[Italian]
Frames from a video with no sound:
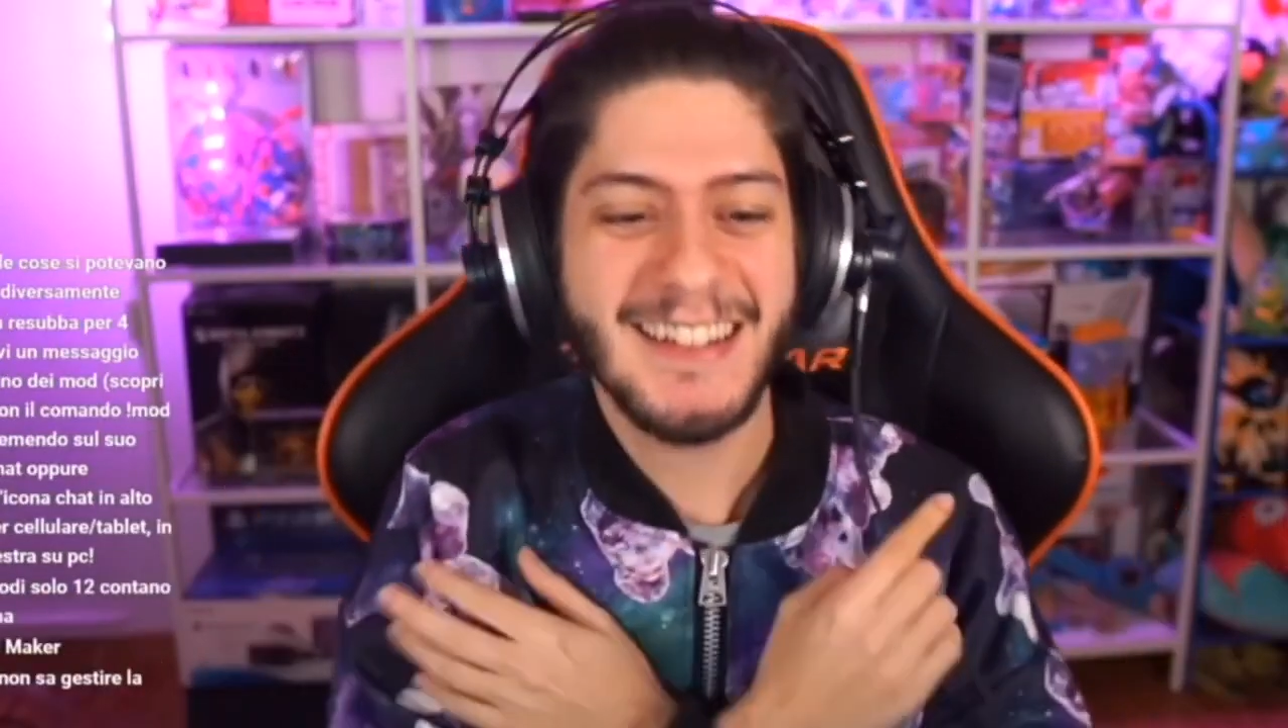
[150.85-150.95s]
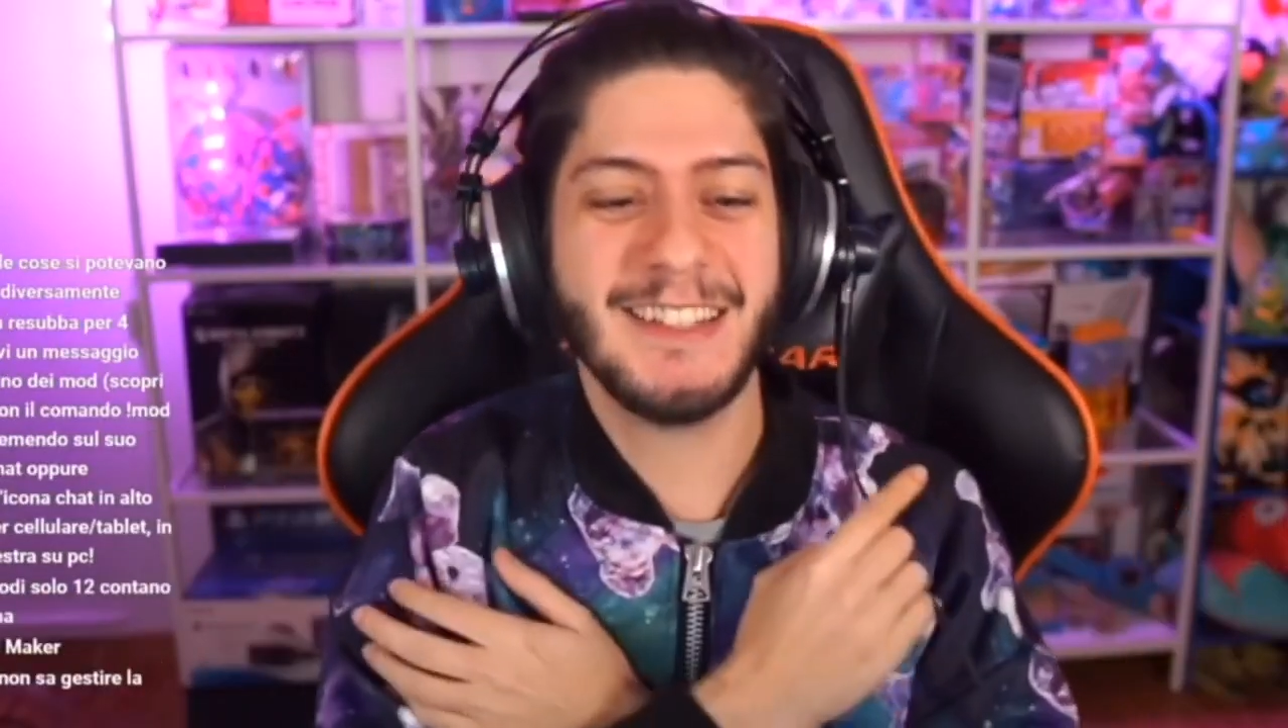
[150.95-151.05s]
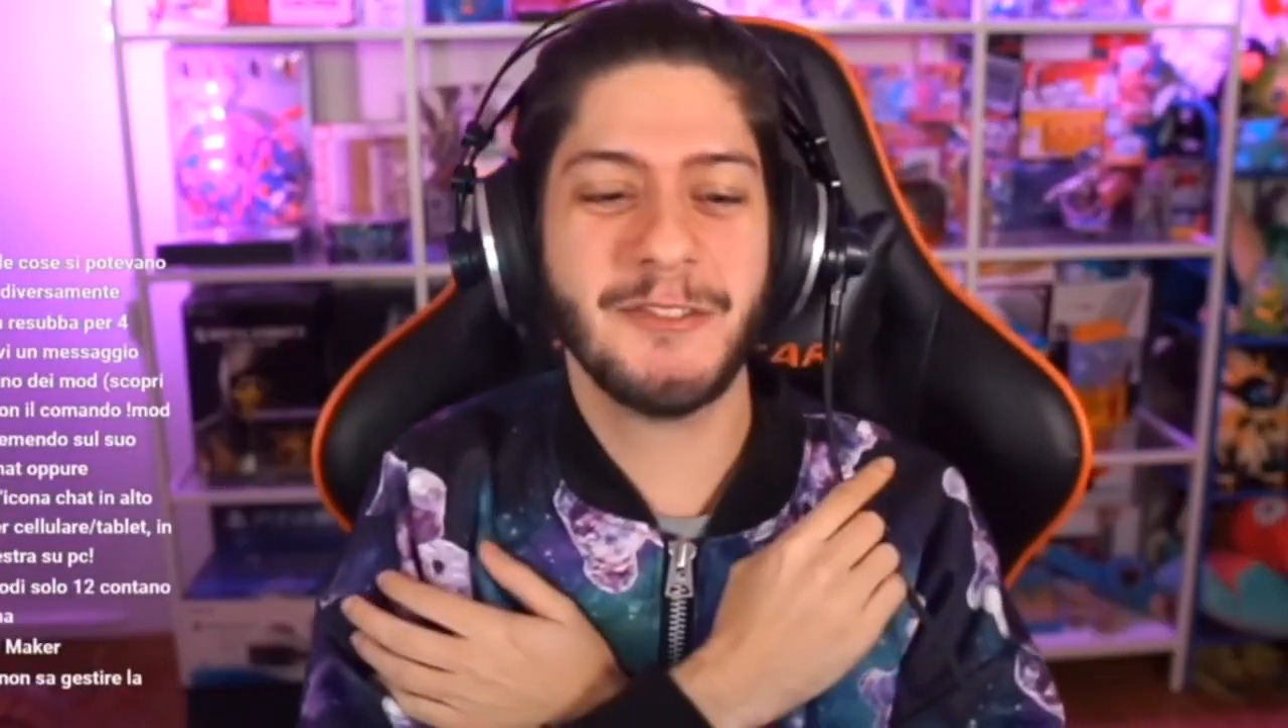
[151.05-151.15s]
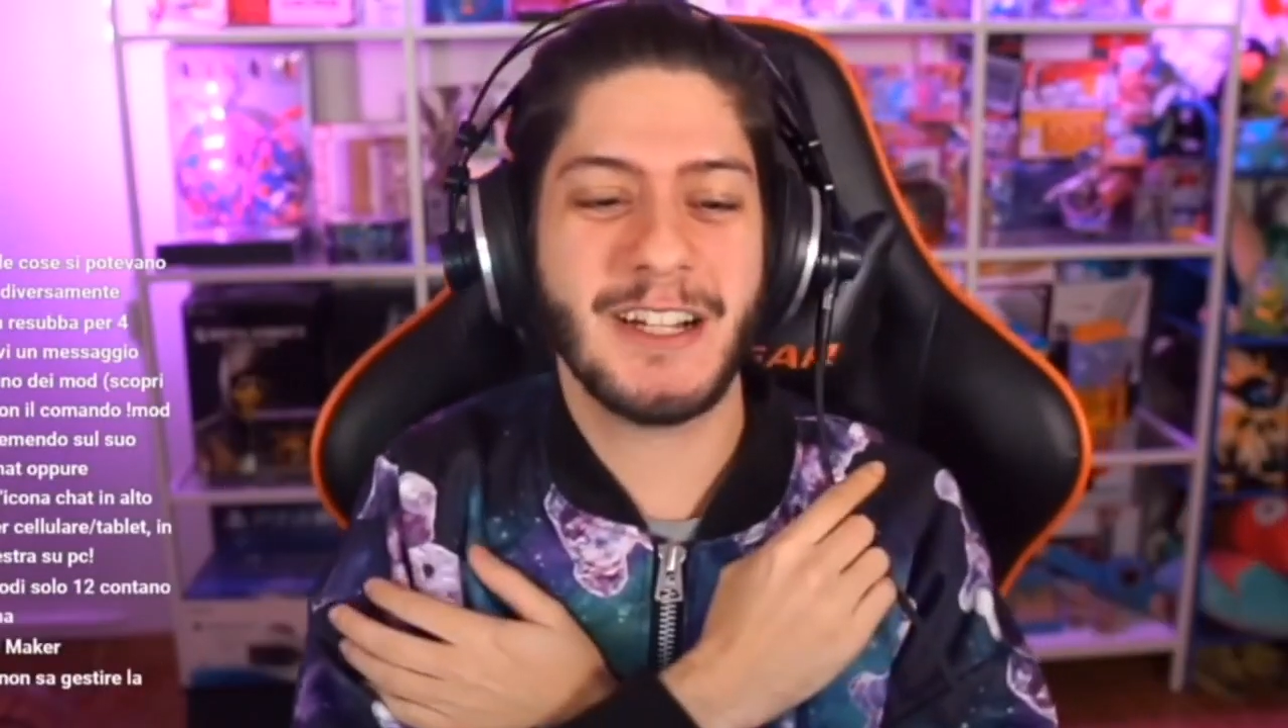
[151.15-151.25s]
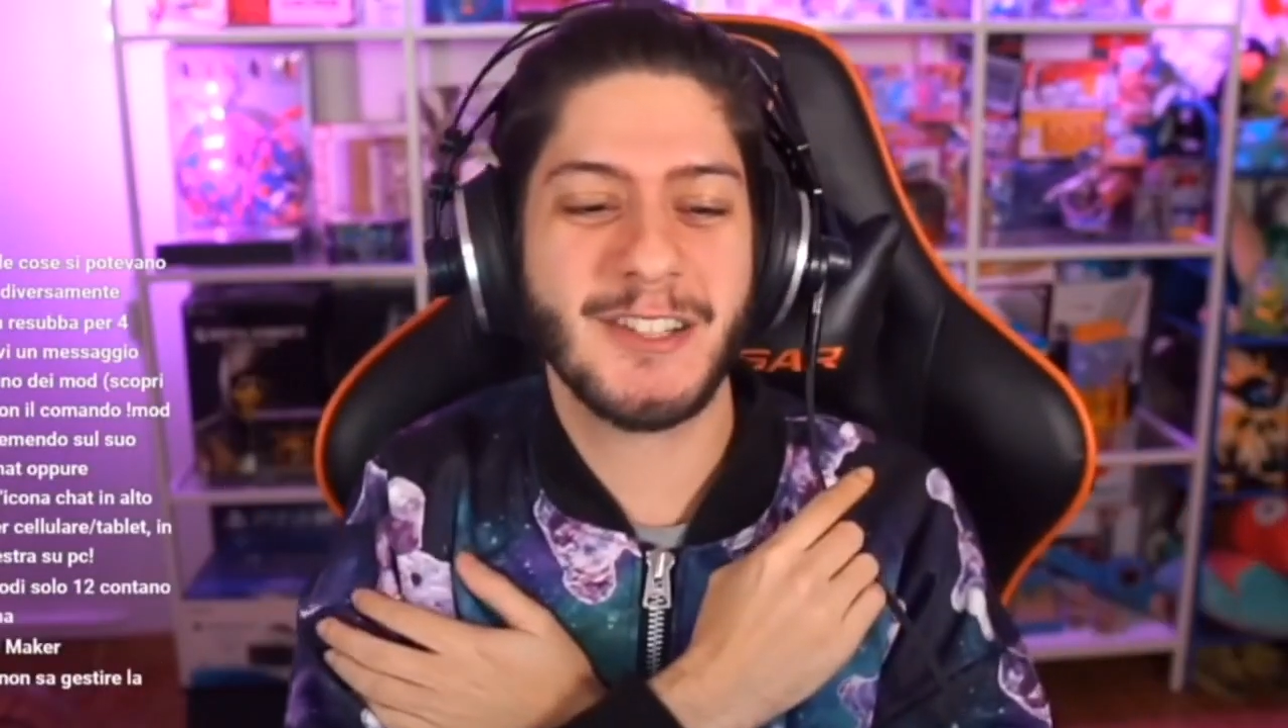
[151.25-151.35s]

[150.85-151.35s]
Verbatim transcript: di una